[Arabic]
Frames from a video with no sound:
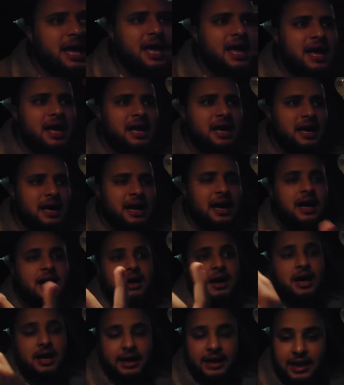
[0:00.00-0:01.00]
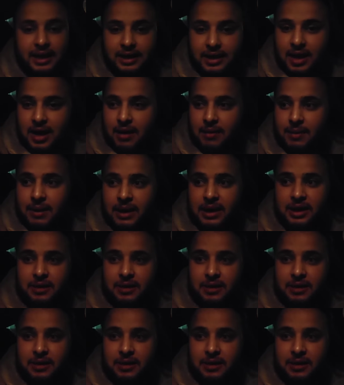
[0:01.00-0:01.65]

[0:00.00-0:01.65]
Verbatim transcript: آه،, اه, آه كاين امل